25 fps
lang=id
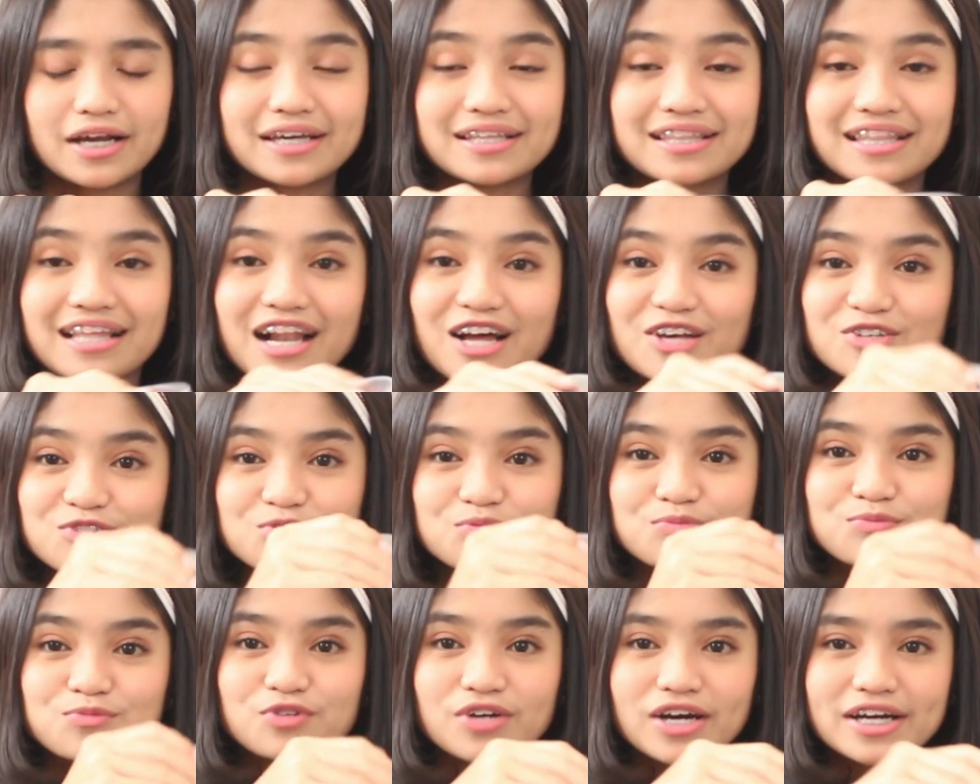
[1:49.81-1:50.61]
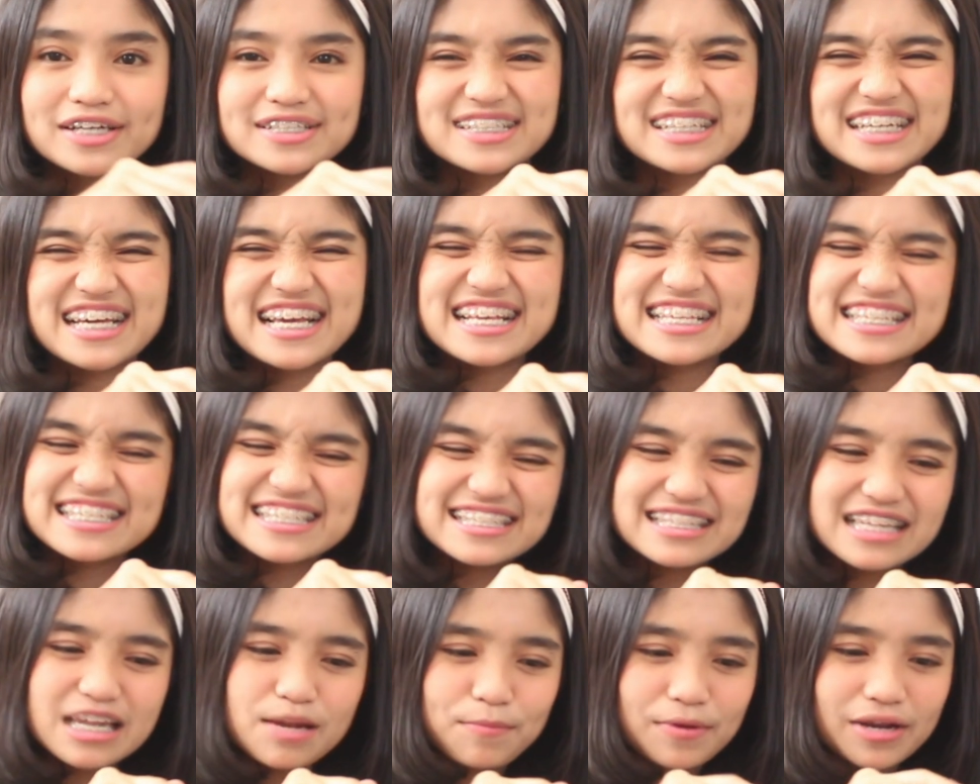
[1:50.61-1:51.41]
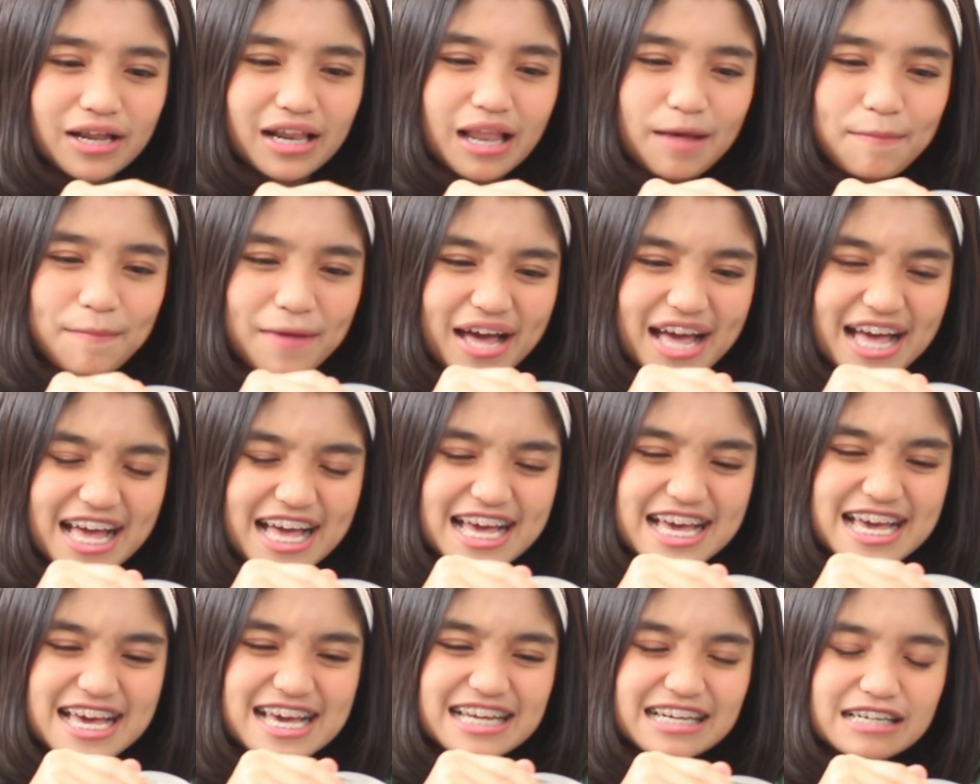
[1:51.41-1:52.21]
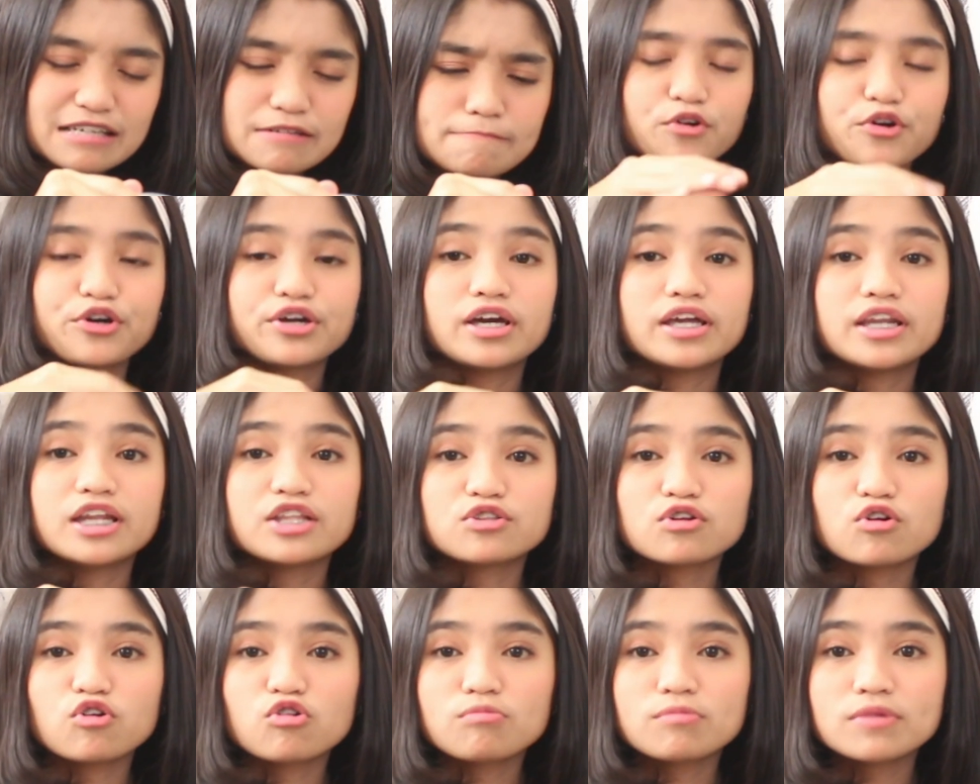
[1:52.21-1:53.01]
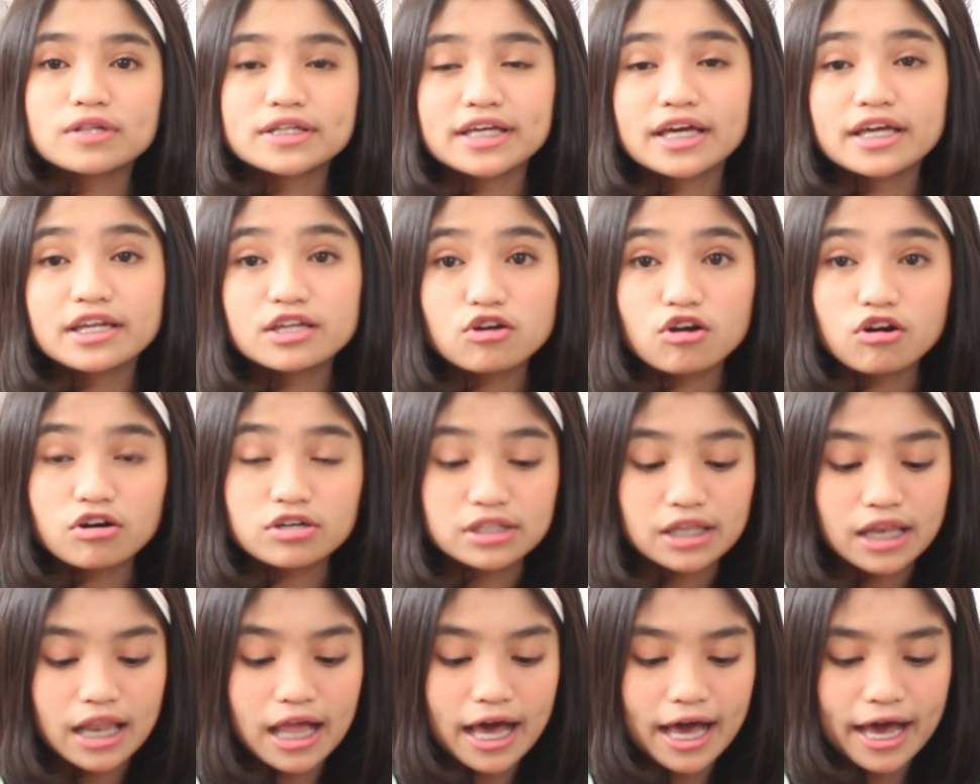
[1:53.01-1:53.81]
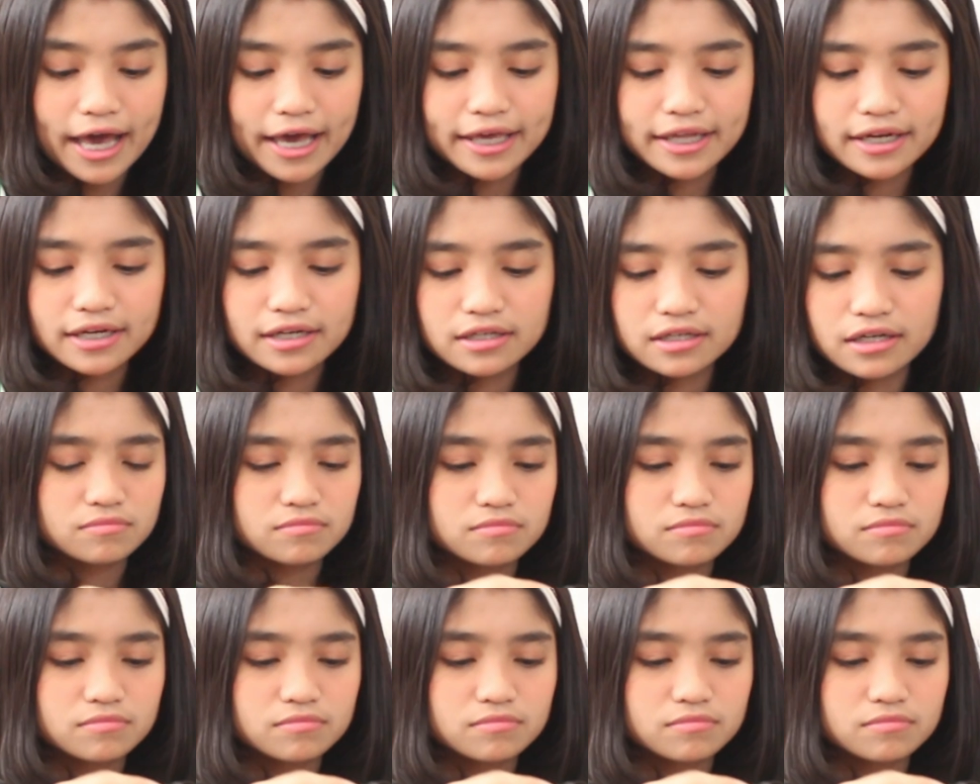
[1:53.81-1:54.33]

kita langsung buka aja guys daripada kelamaan oh ya ini tuh aku belinya di online